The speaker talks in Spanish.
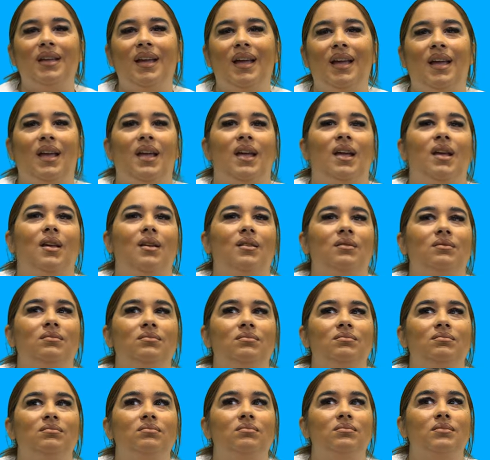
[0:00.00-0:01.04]
que,
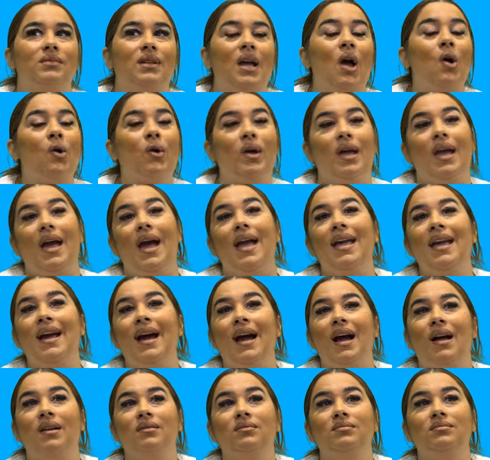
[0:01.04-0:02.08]
aunque
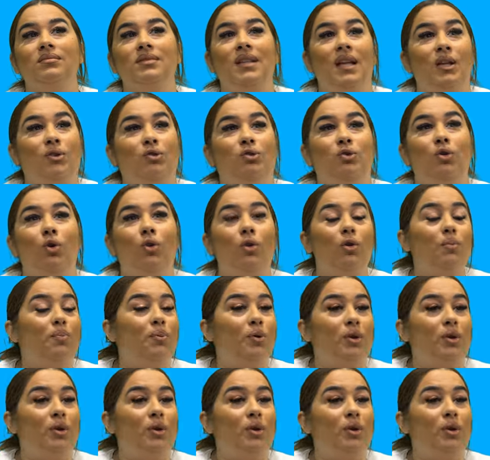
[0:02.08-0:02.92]
haya de todos,